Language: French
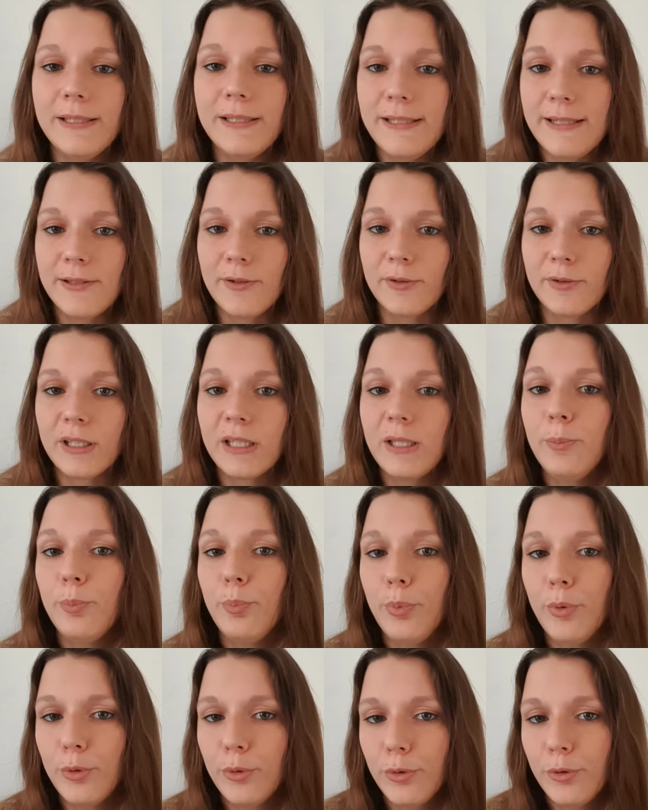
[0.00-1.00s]
dysenterie
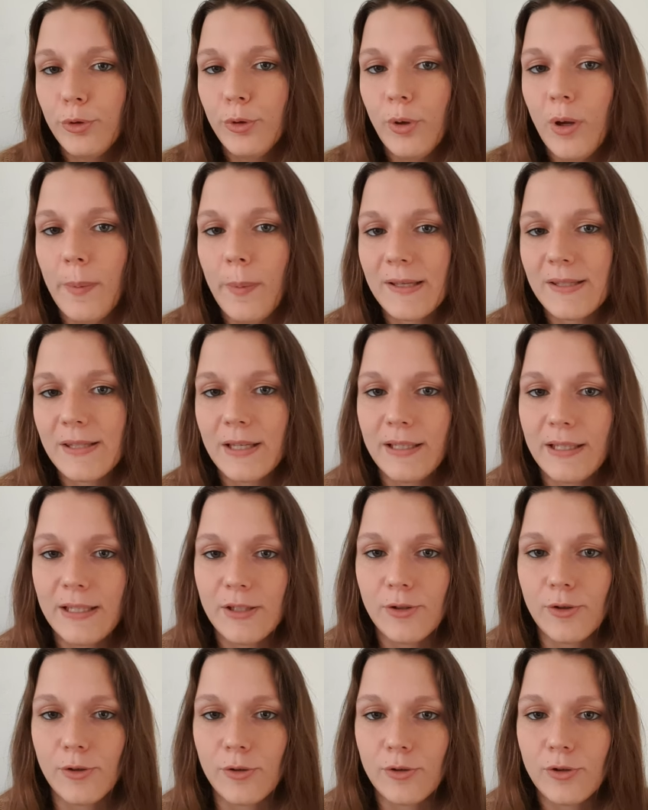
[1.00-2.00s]
peu de temps après sa
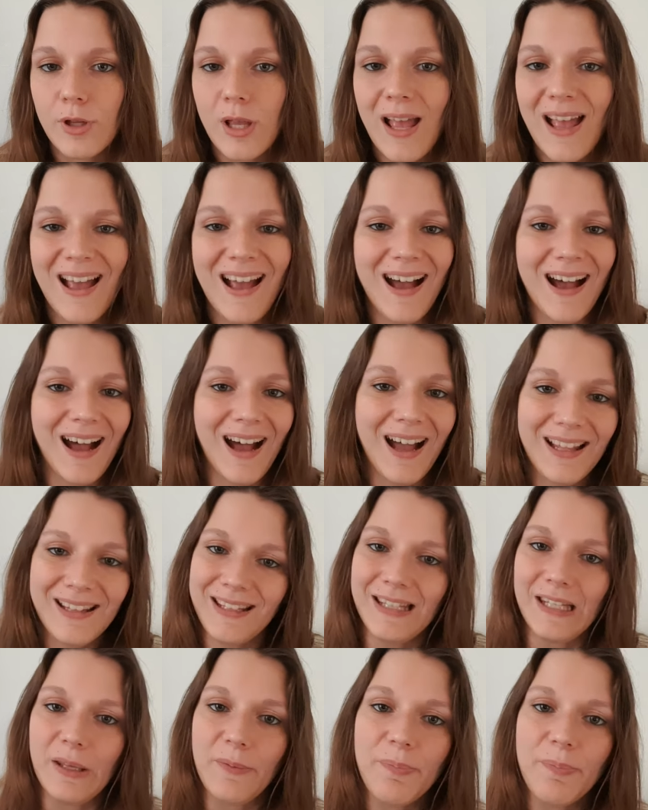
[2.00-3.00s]
naissance
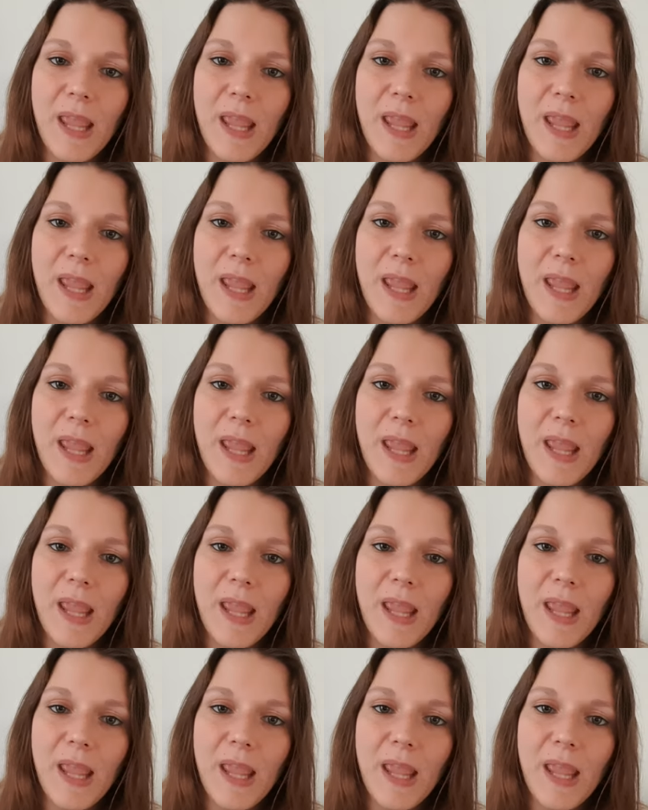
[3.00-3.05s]
raté.